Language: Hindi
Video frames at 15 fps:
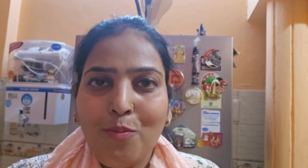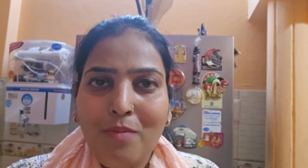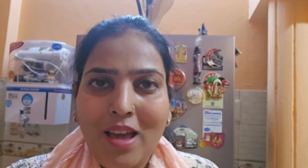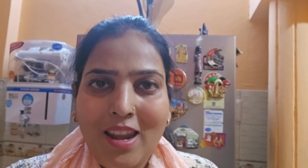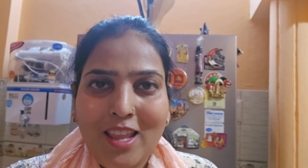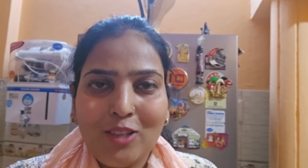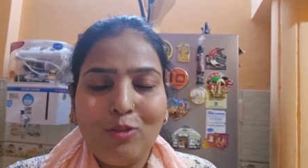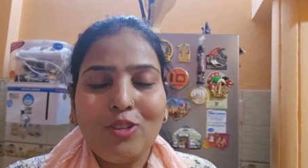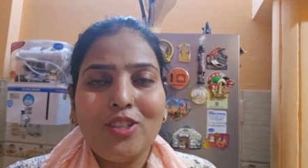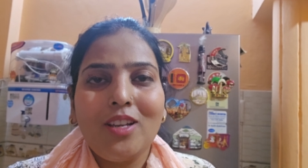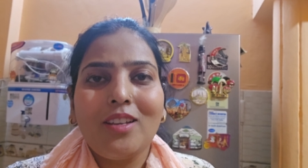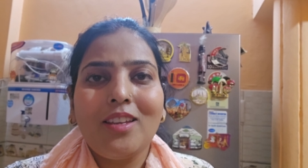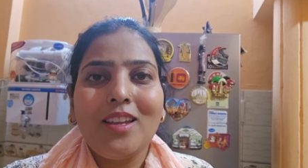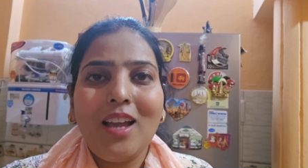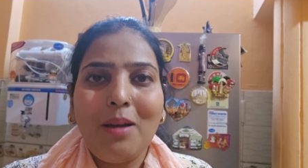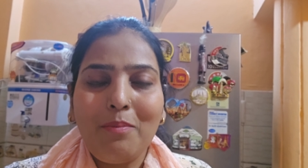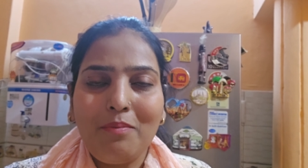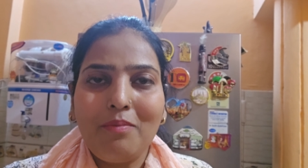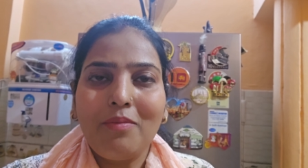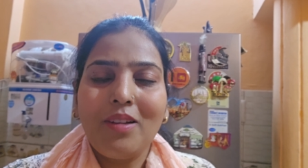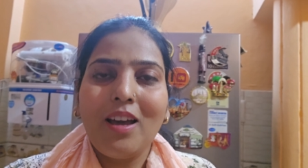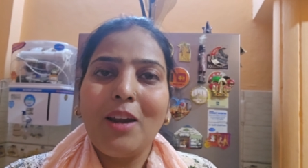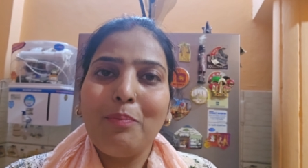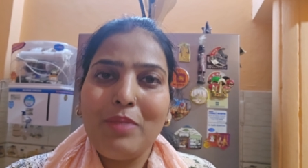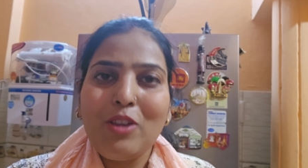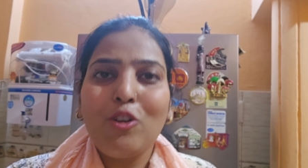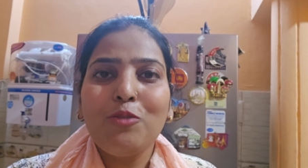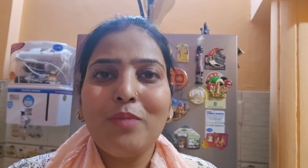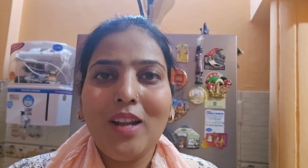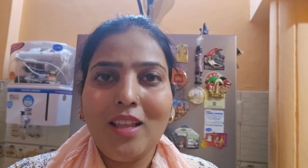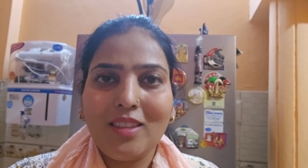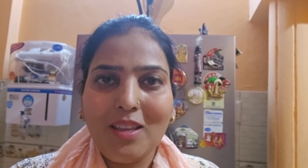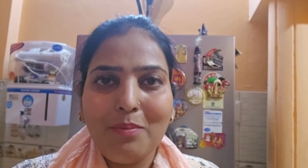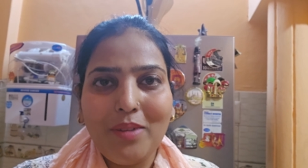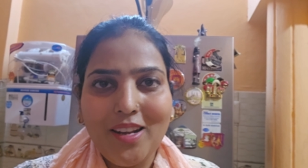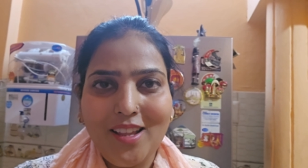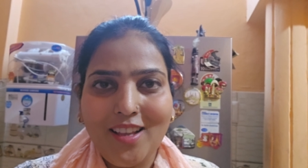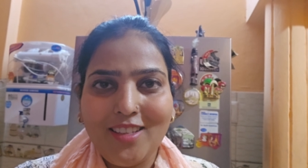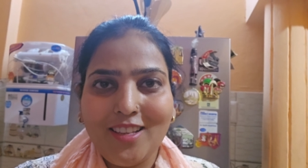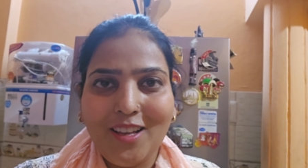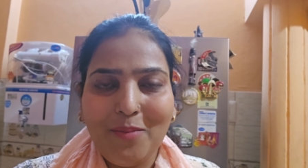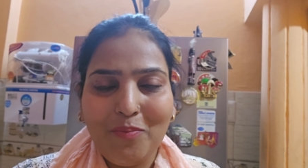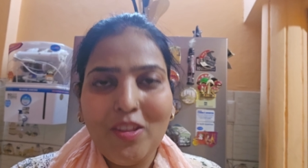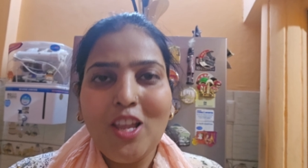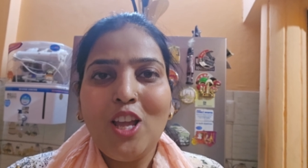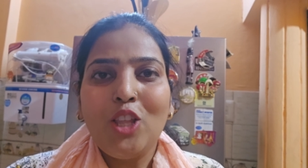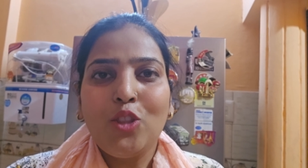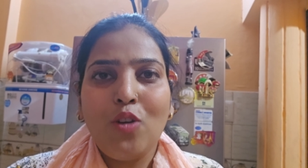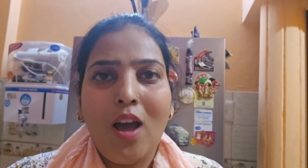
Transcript: तो मैंने सोचा कि हम घर पे ही कुछ बनाते हैं बढ़िया सा